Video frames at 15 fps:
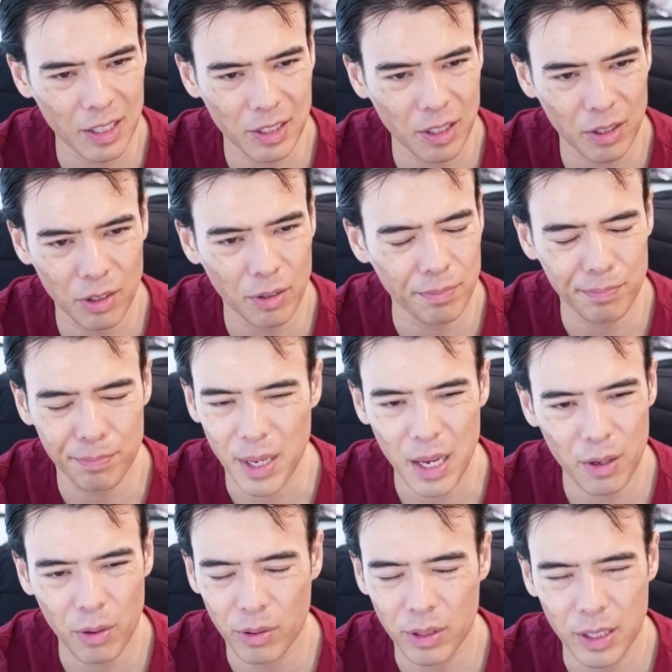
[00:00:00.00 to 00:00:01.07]
すけど米
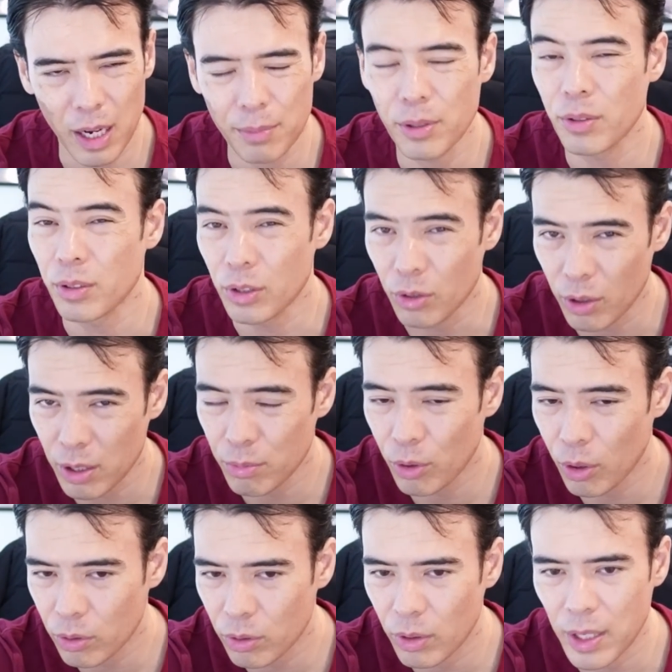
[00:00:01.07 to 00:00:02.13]
国株より
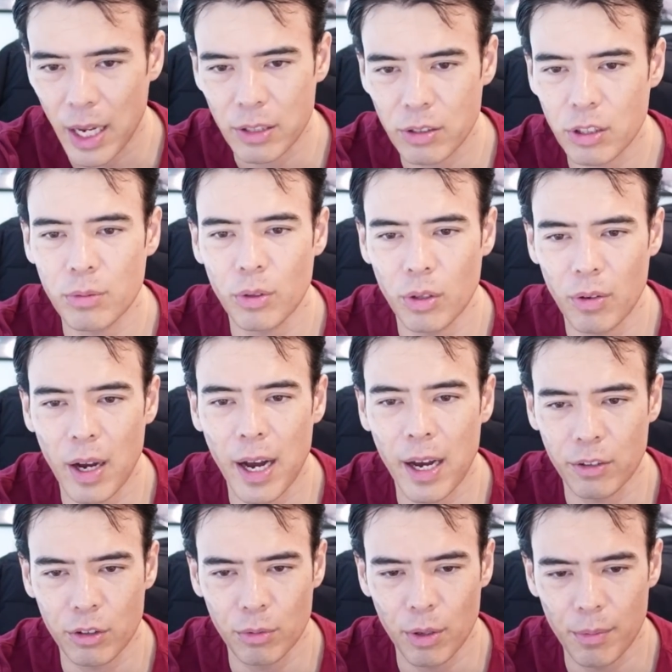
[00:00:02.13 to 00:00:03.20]
もっと安いものはあ
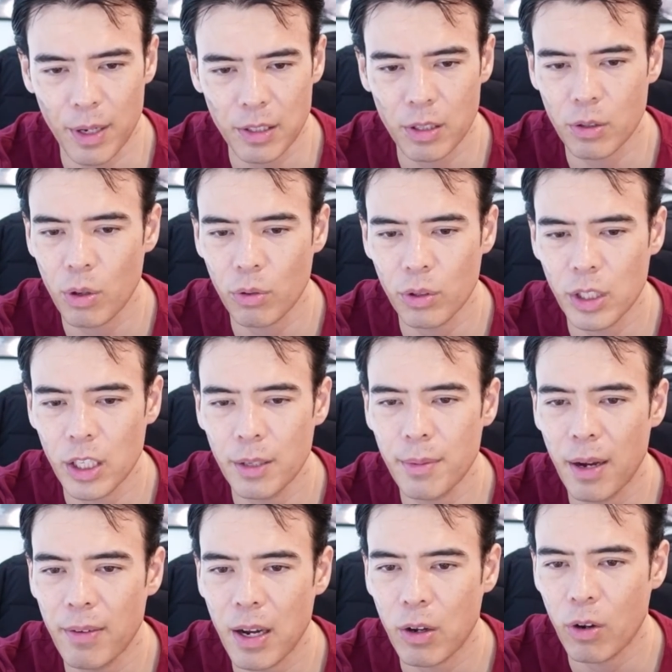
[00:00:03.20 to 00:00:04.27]
ると思います特に
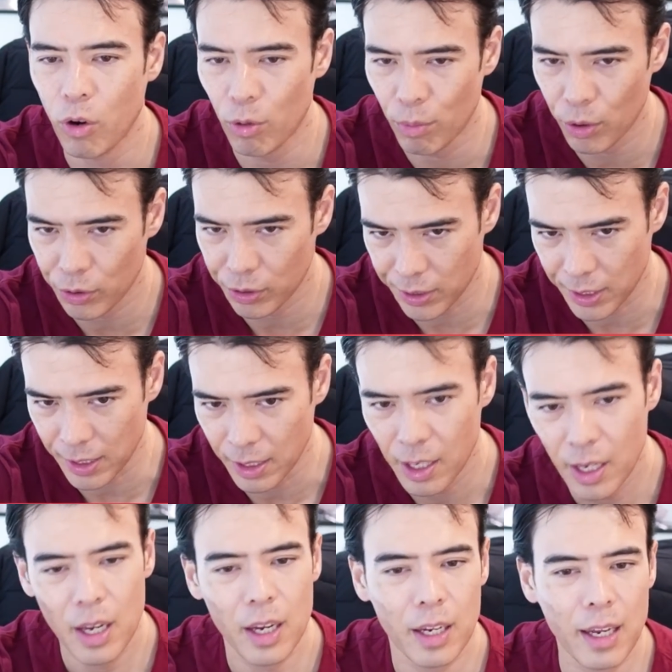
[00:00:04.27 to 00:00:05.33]
今はコモルティ
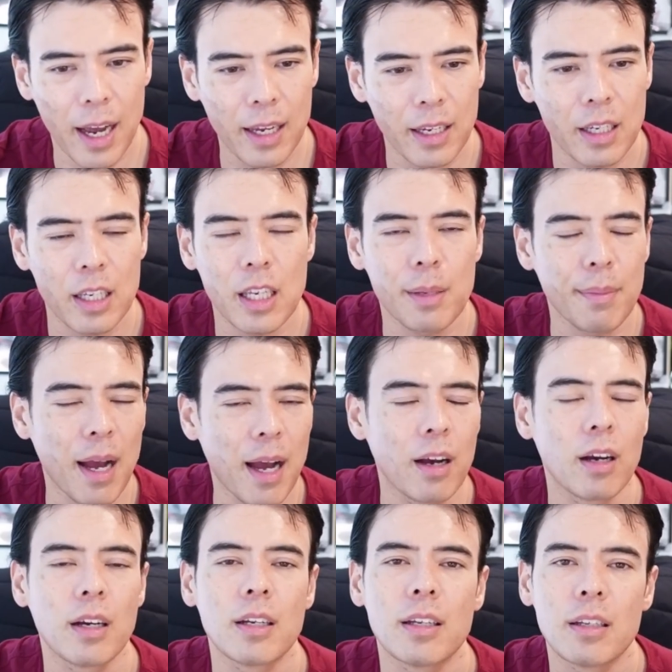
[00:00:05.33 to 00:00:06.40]
が
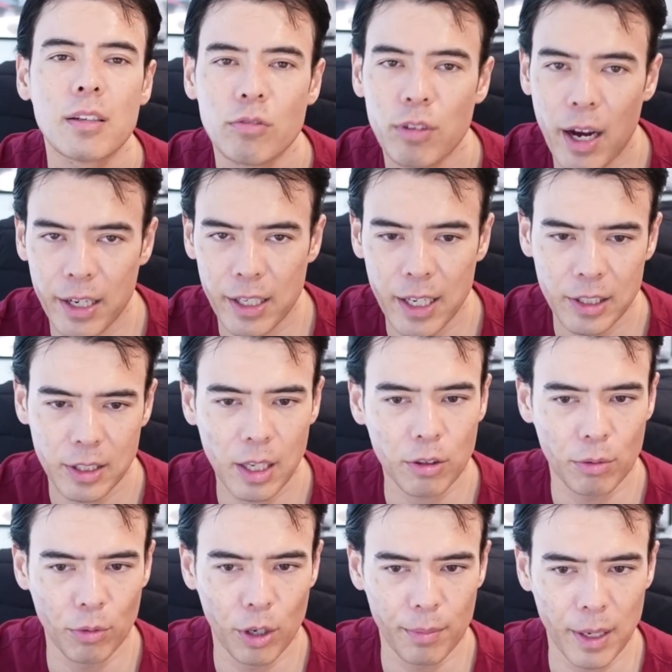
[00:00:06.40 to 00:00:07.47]
今割安だと
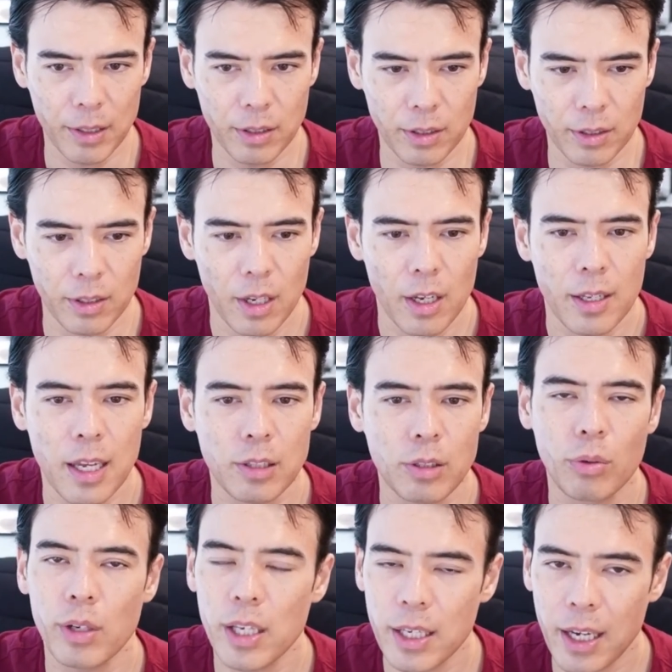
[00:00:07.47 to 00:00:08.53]
思います。で、
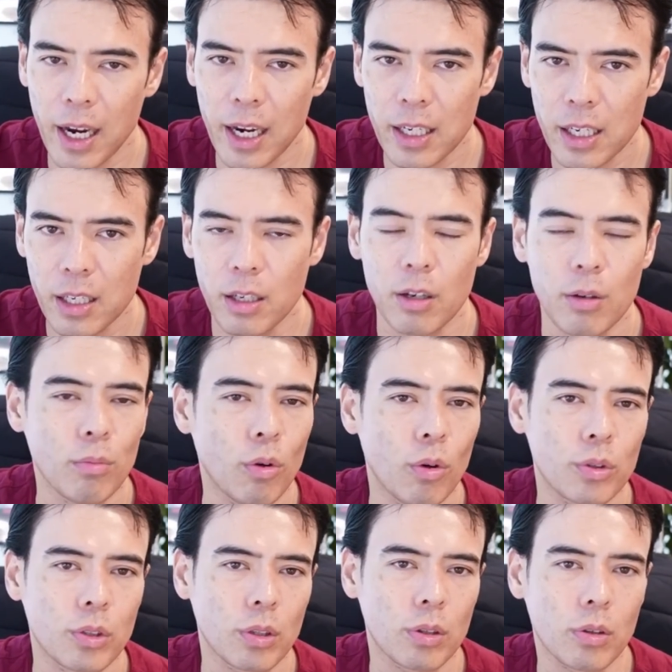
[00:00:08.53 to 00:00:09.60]
それ以外にも
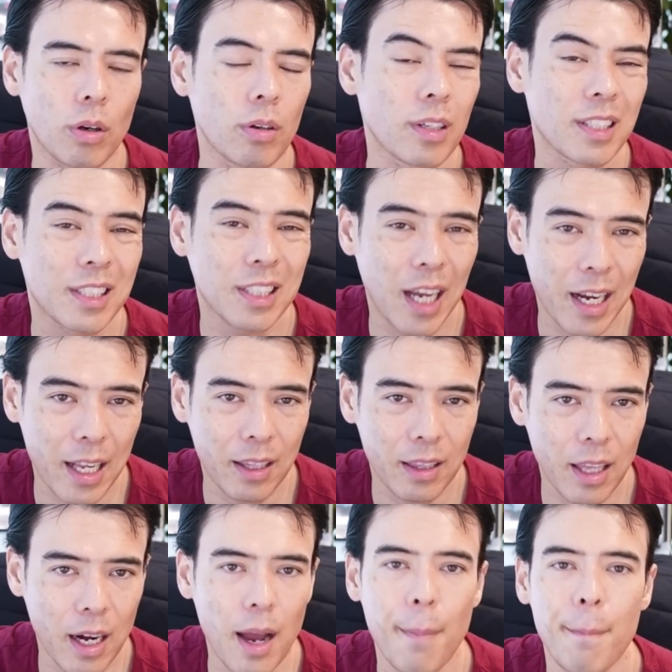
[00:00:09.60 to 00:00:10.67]
うちょっと下がっ
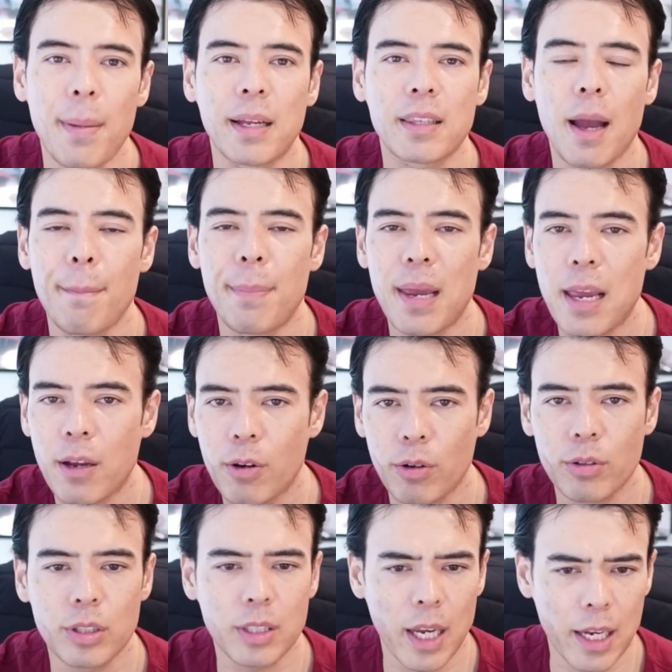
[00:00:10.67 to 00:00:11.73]
たらまた米国
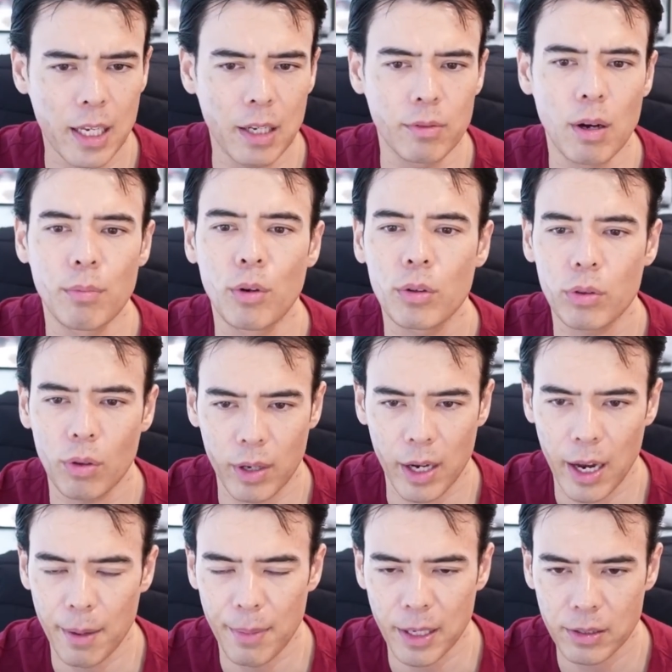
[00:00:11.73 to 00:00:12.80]
債券はもっと
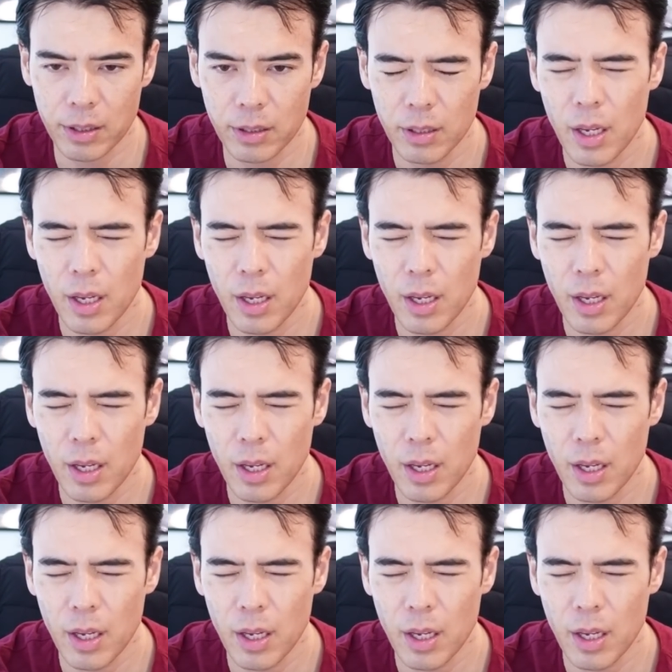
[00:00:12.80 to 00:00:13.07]
買います。